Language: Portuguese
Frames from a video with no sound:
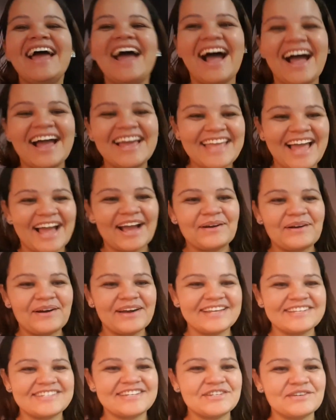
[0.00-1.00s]
Aí
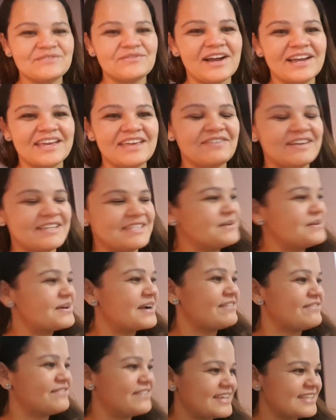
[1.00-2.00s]
agora, gente, eu vou aqui fazer um
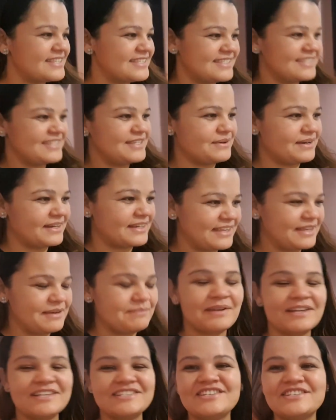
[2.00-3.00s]
cafezinho aqui
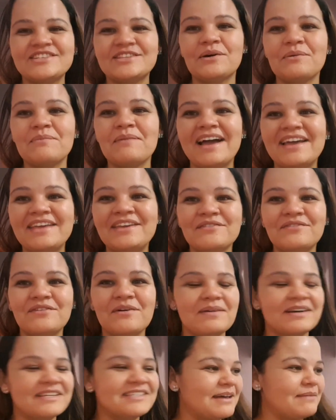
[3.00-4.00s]
pra gente tomar. E eu vou
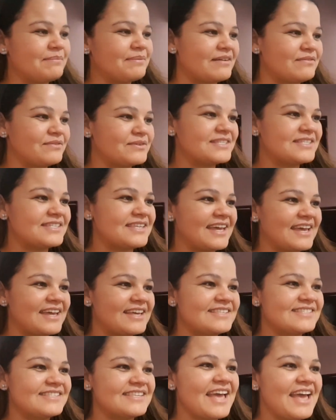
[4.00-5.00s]
mostrar pra
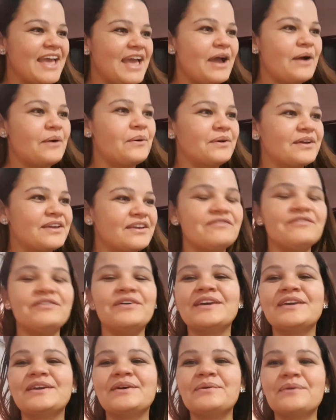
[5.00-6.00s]
vocês o que
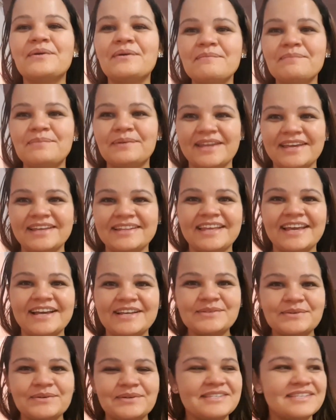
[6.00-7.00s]
foi que eu comprei, né?
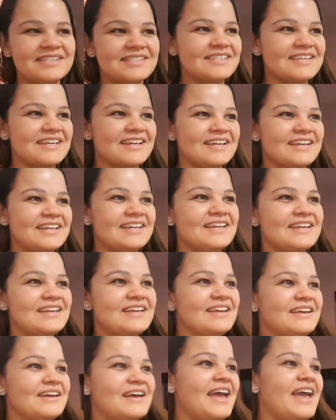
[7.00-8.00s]
As coisas que.
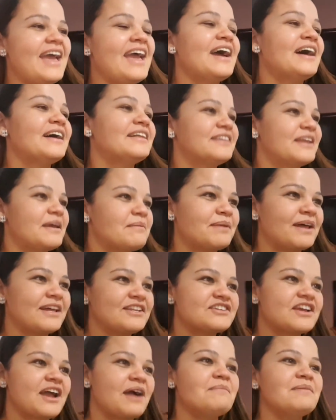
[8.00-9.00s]
É, é, André,
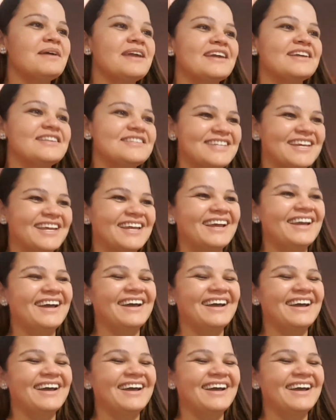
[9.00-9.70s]
praticamente.